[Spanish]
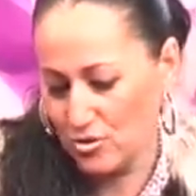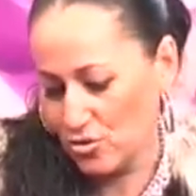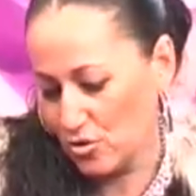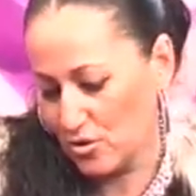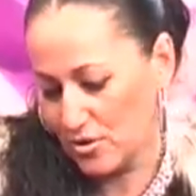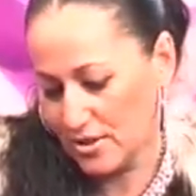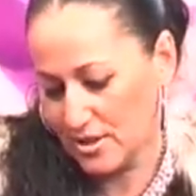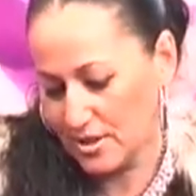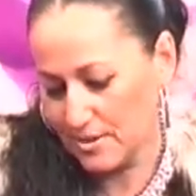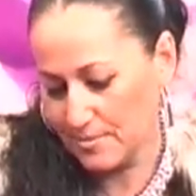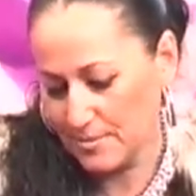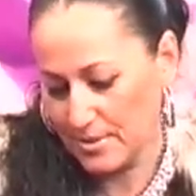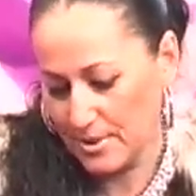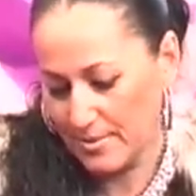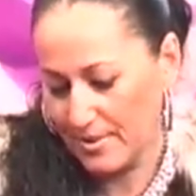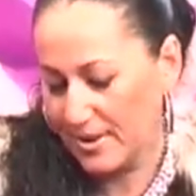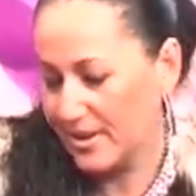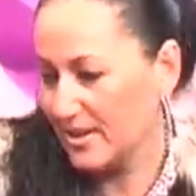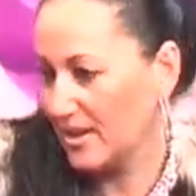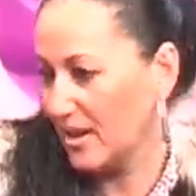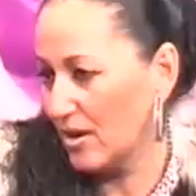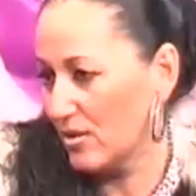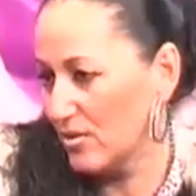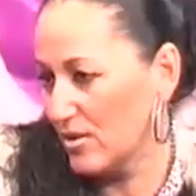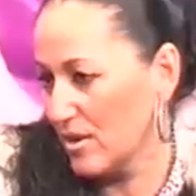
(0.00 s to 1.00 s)
Yo de siempre he
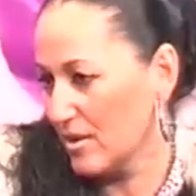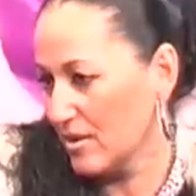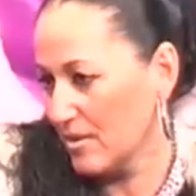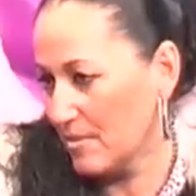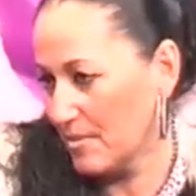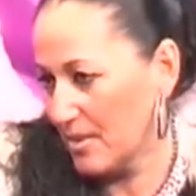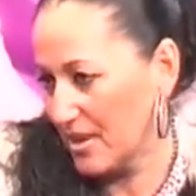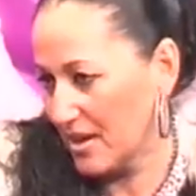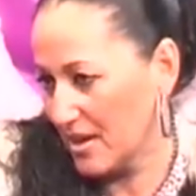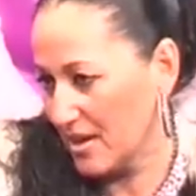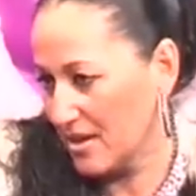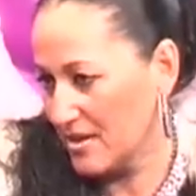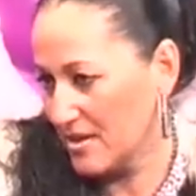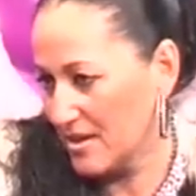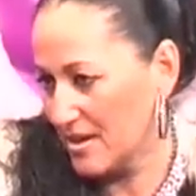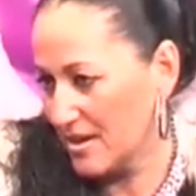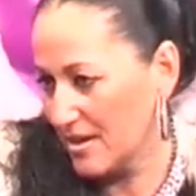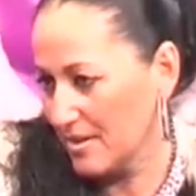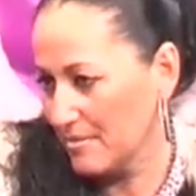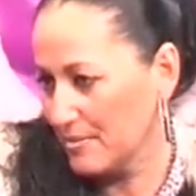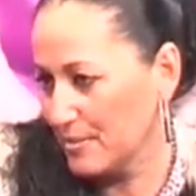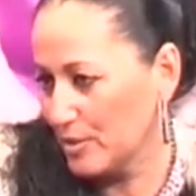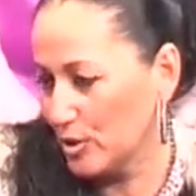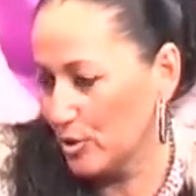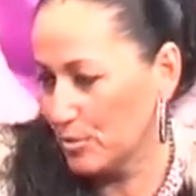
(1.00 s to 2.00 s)
bailado desde
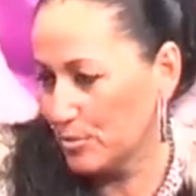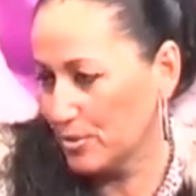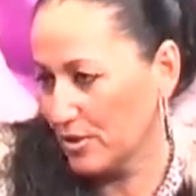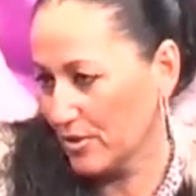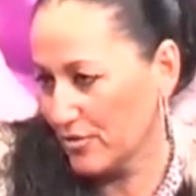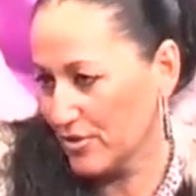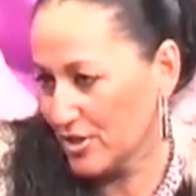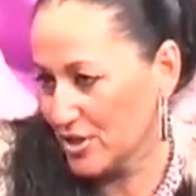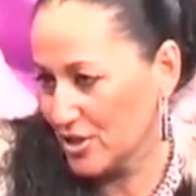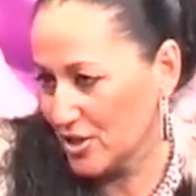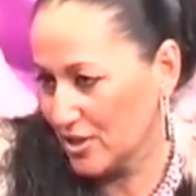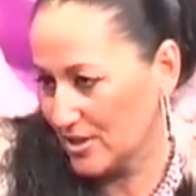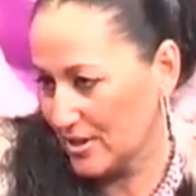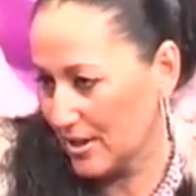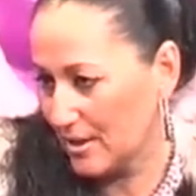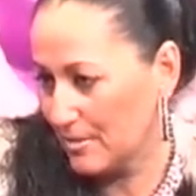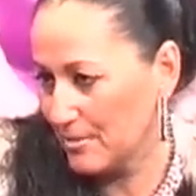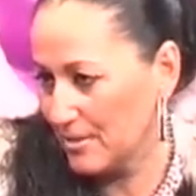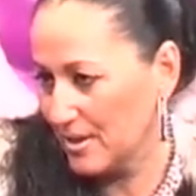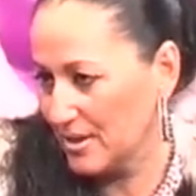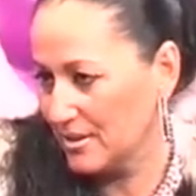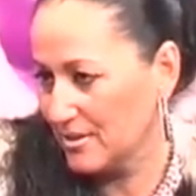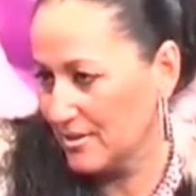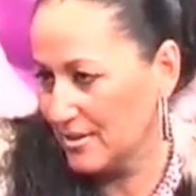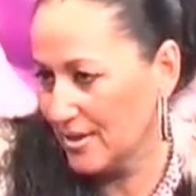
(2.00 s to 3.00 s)
pequeña, pero
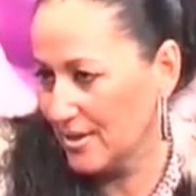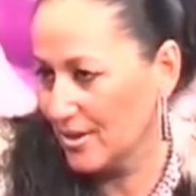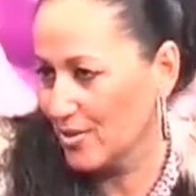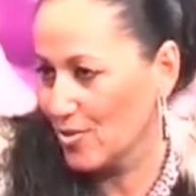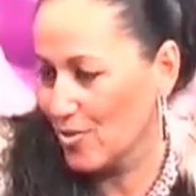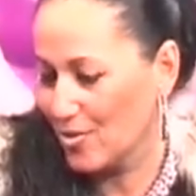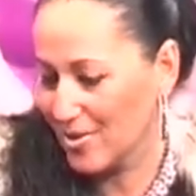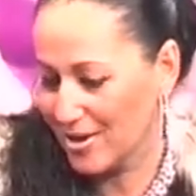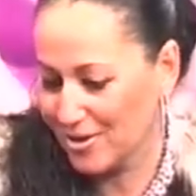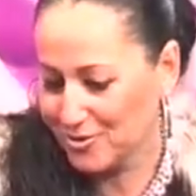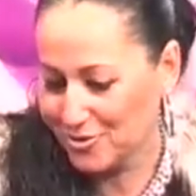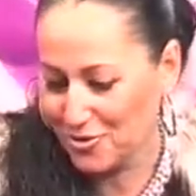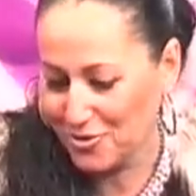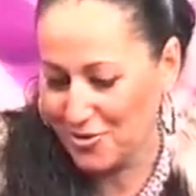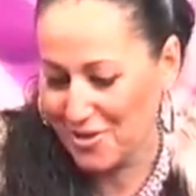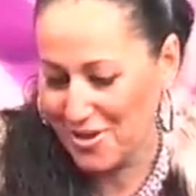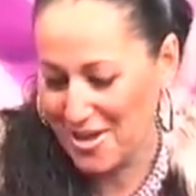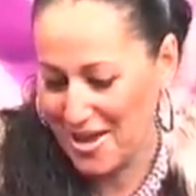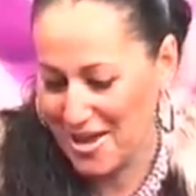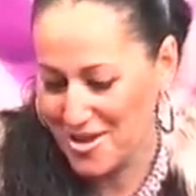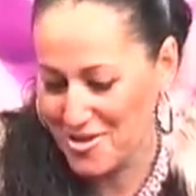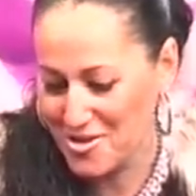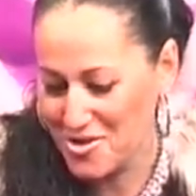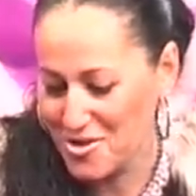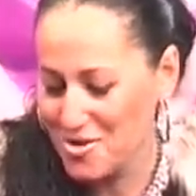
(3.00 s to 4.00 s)
profesionalmente con 14
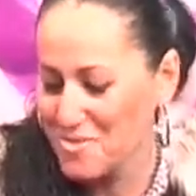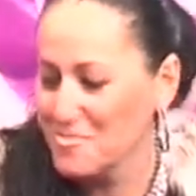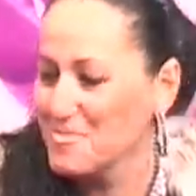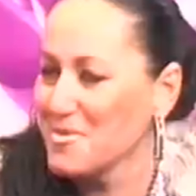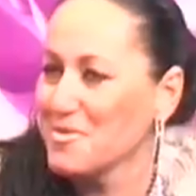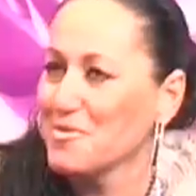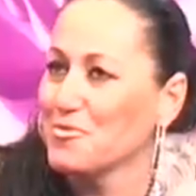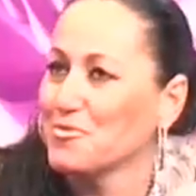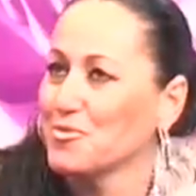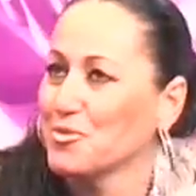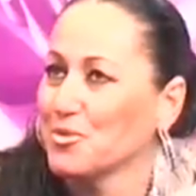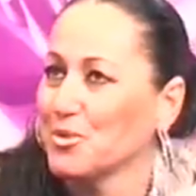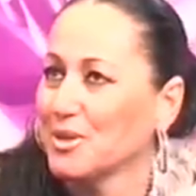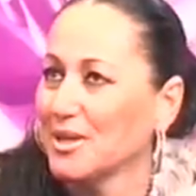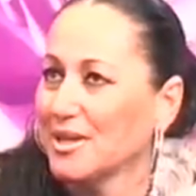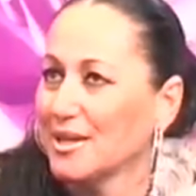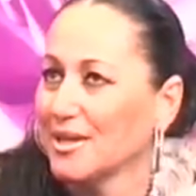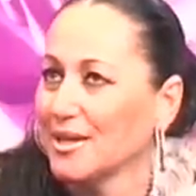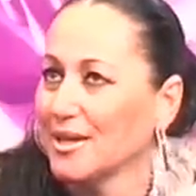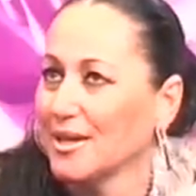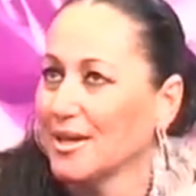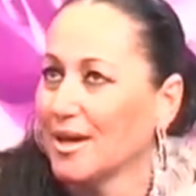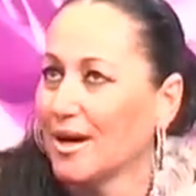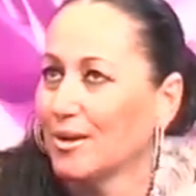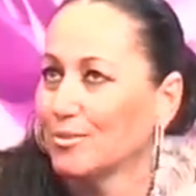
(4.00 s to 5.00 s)
años me
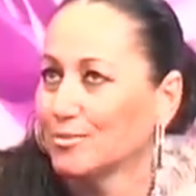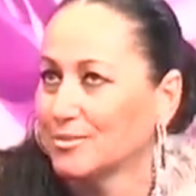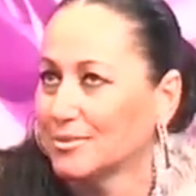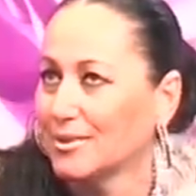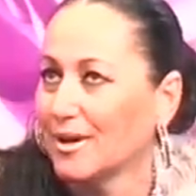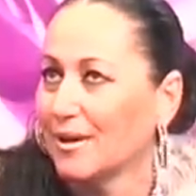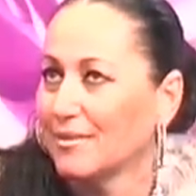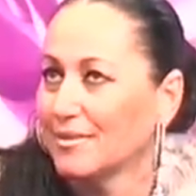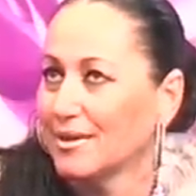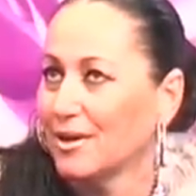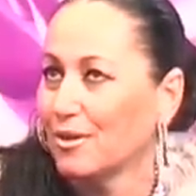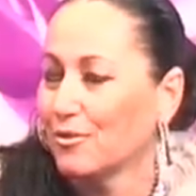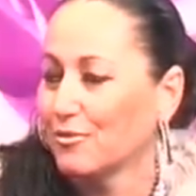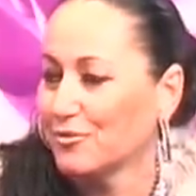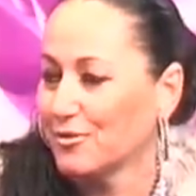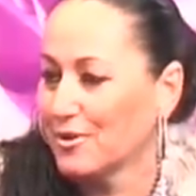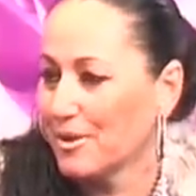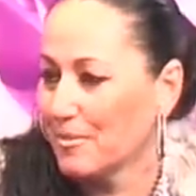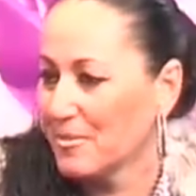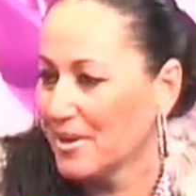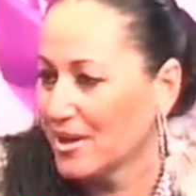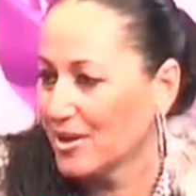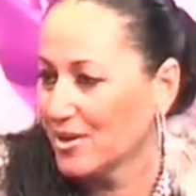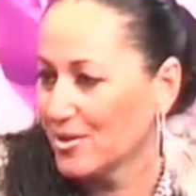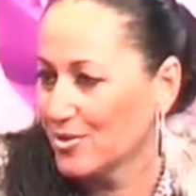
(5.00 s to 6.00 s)
fui a un tablao
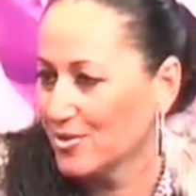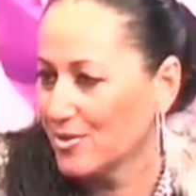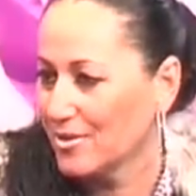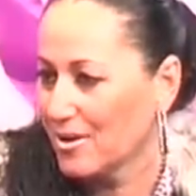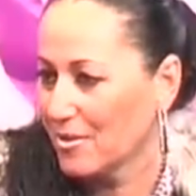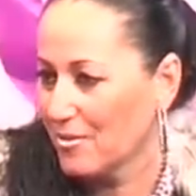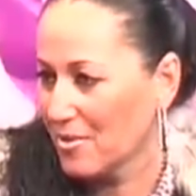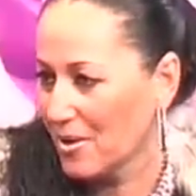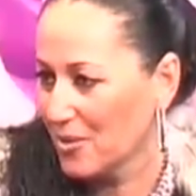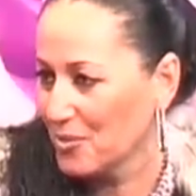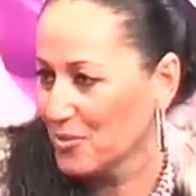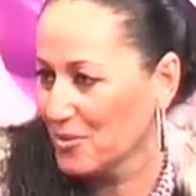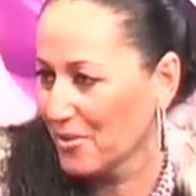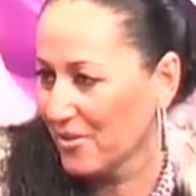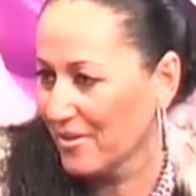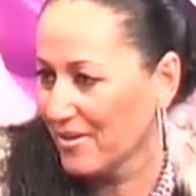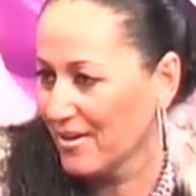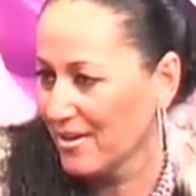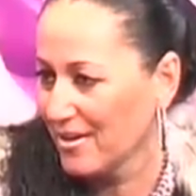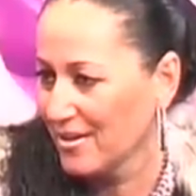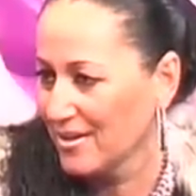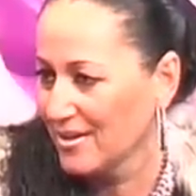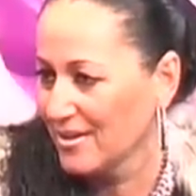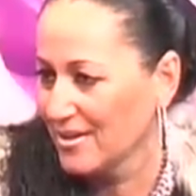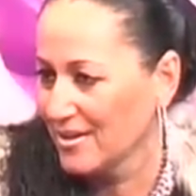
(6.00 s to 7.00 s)
flamenco, agua
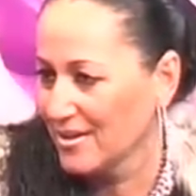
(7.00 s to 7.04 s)
dulce,